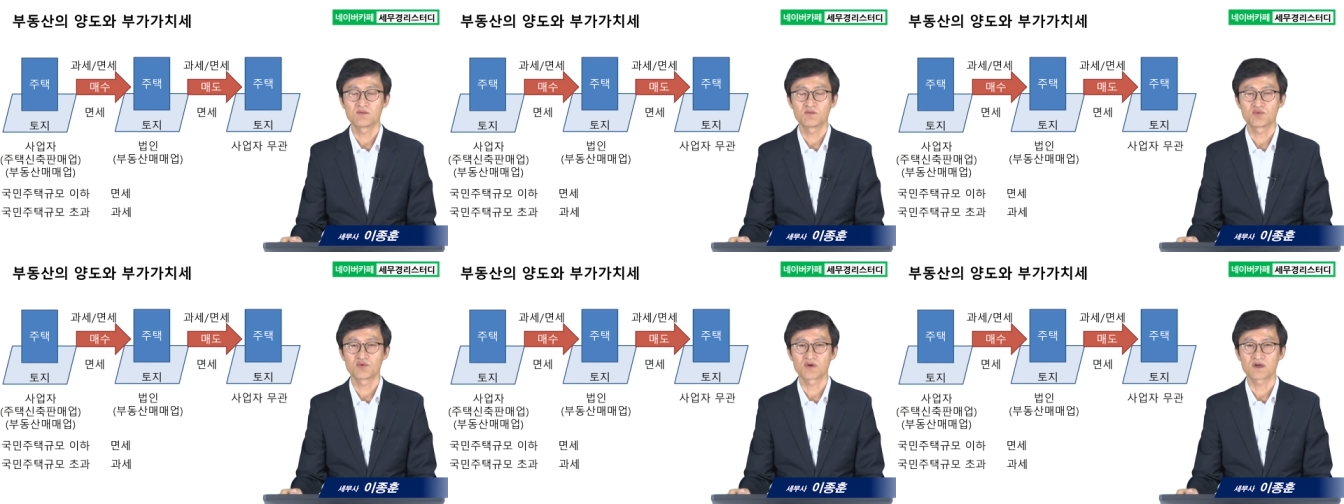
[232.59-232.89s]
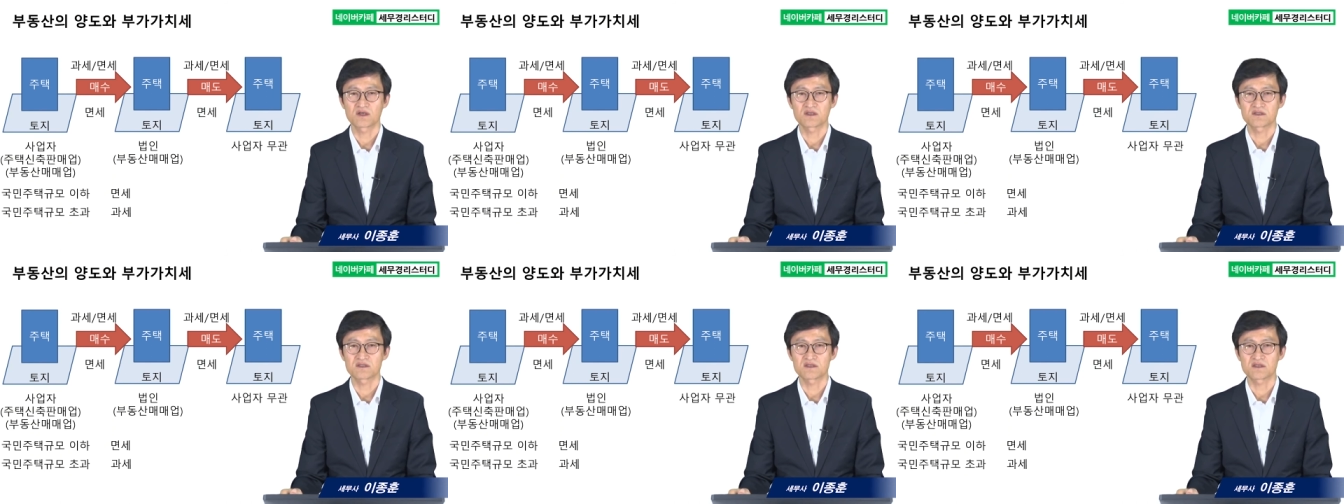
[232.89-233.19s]

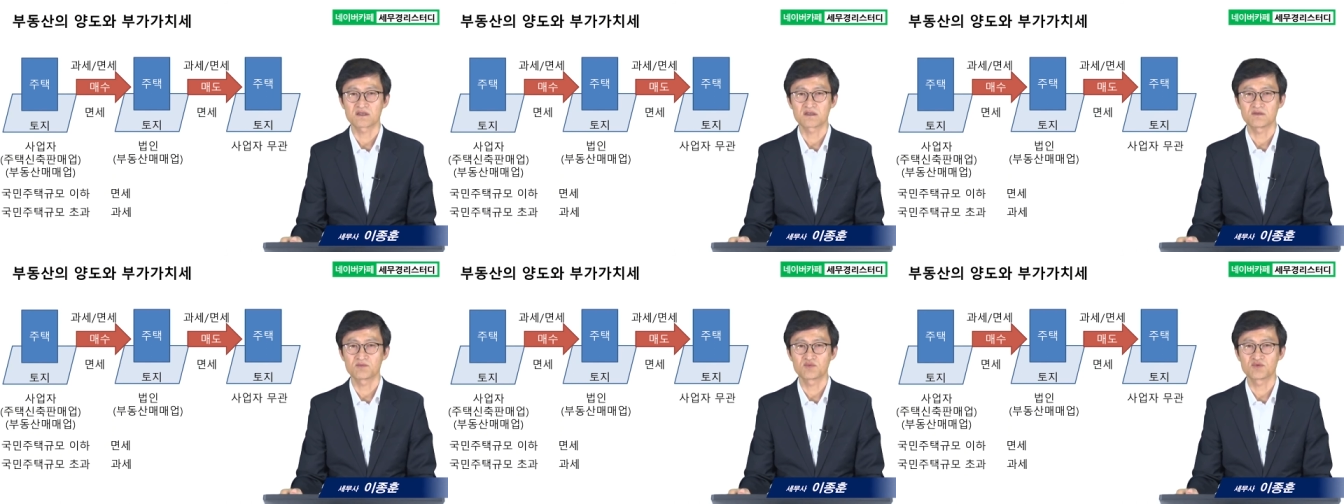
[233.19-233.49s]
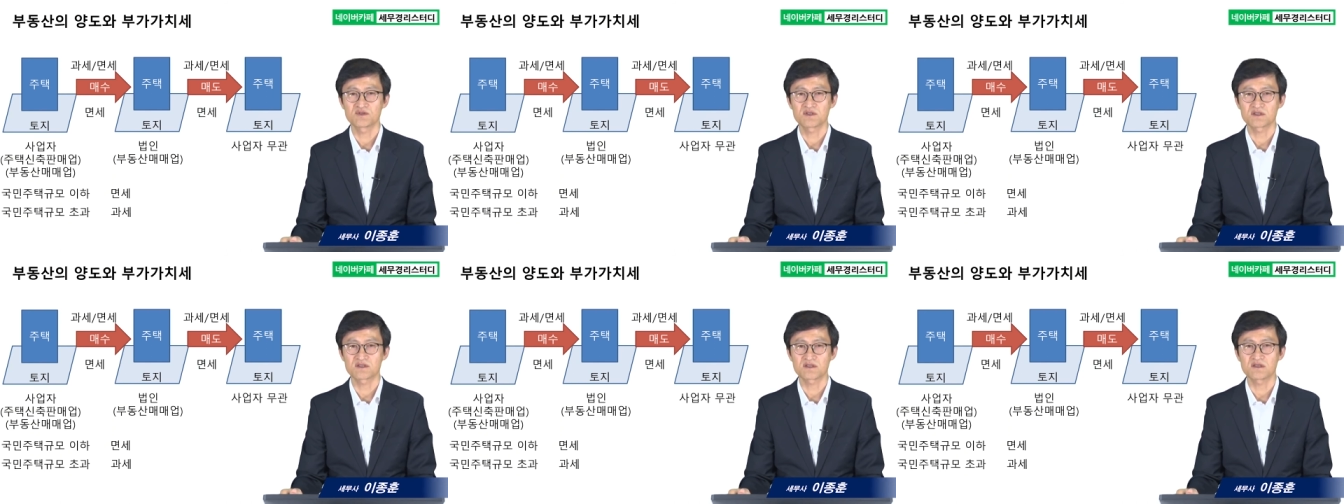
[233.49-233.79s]
부가가치세를
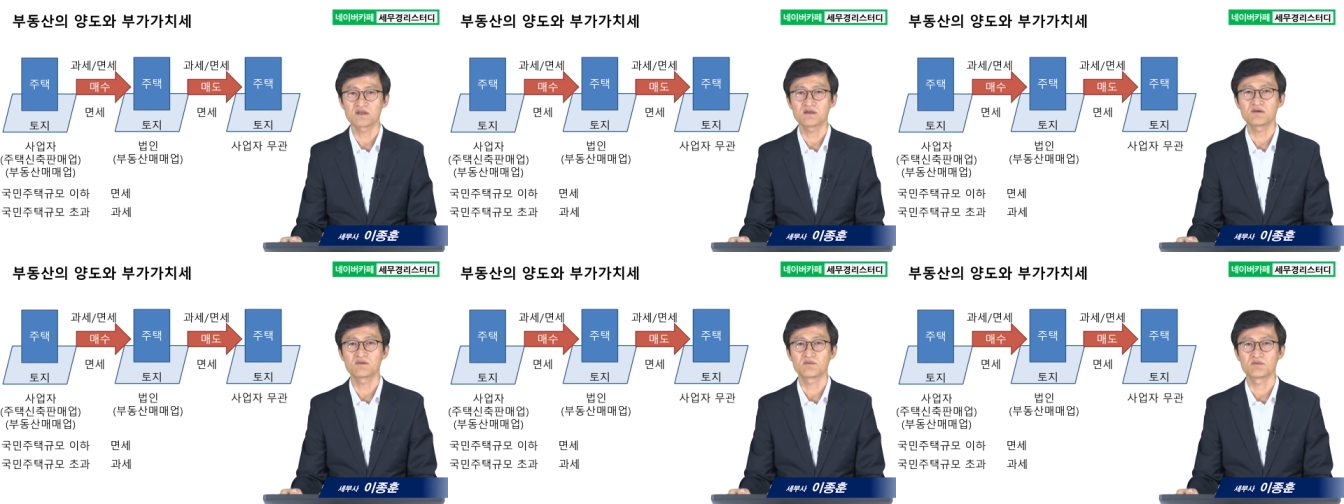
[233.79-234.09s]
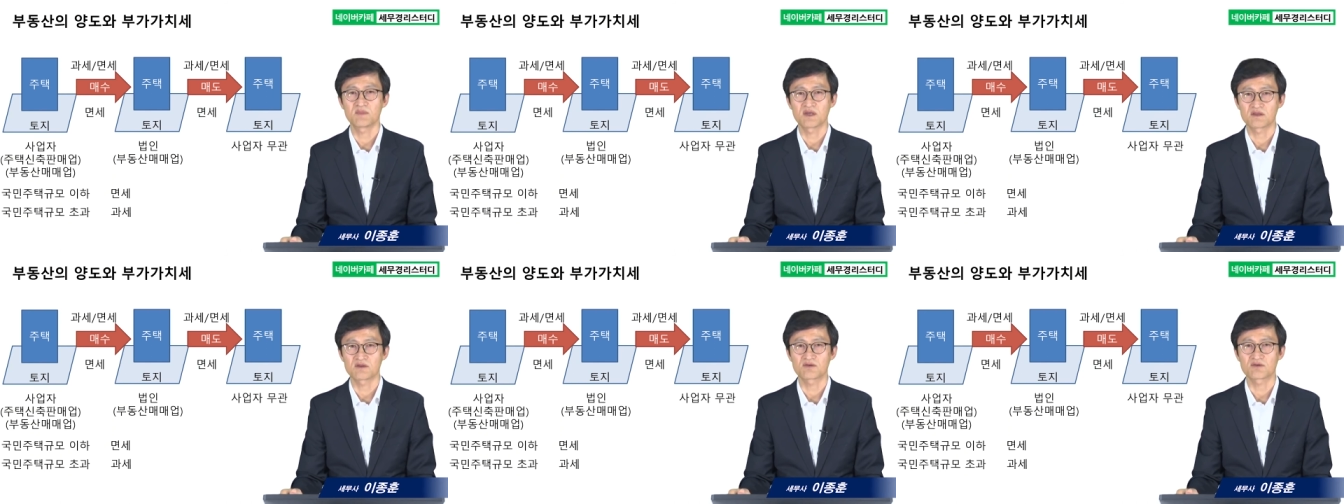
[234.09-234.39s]
붙여서
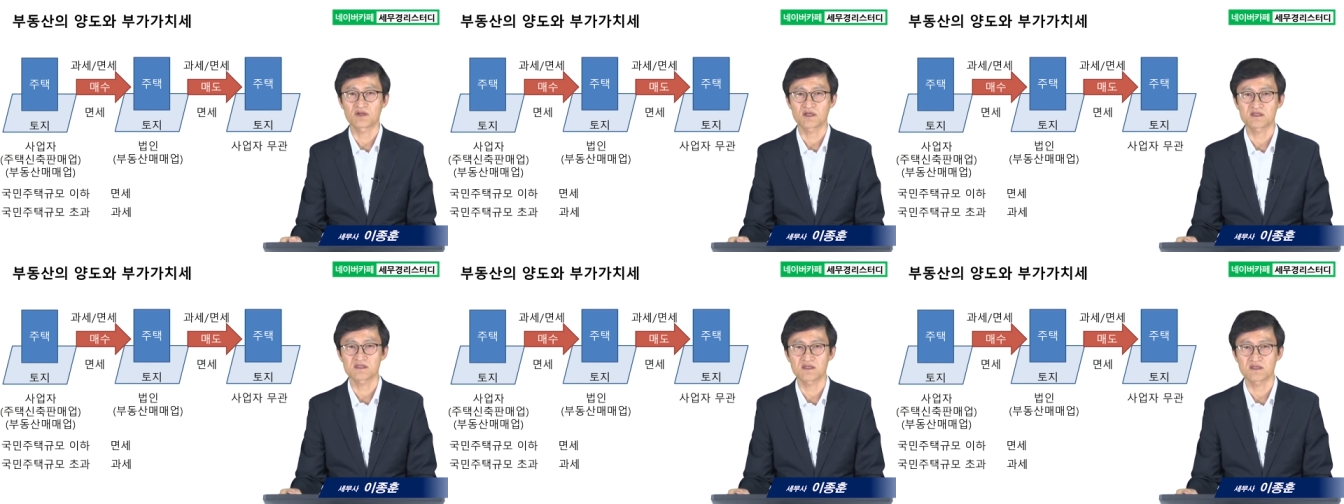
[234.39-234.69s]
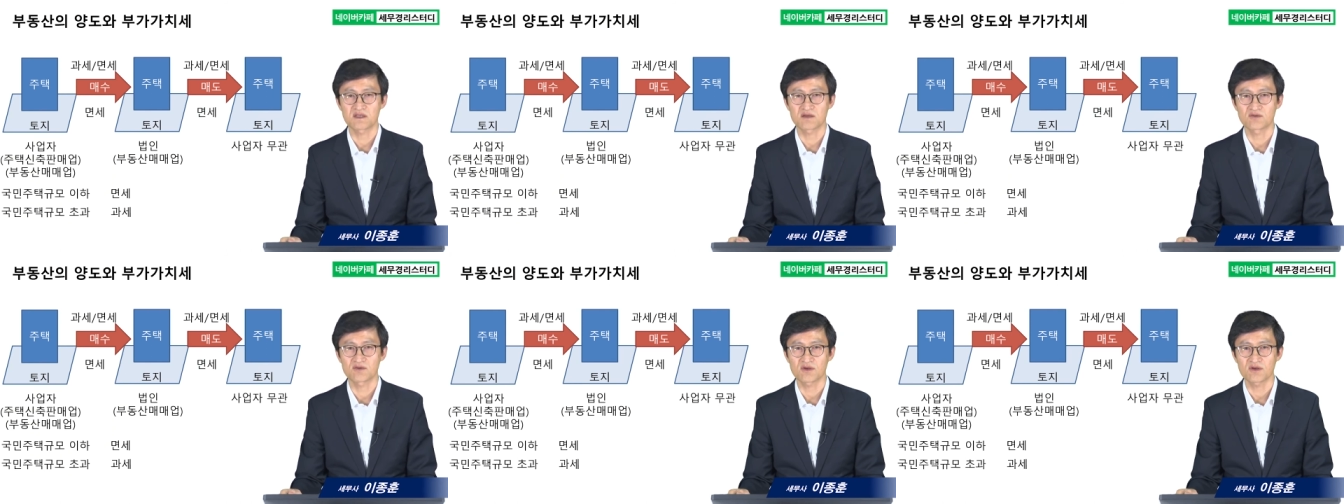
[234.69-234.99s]
매도를 하셔야
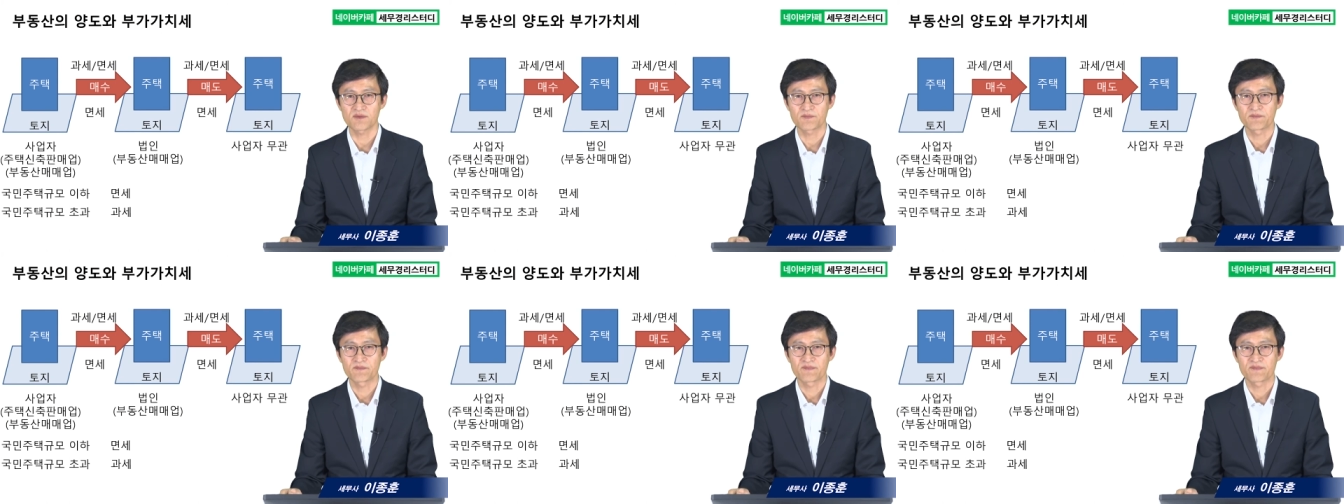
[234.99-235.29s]
되고요.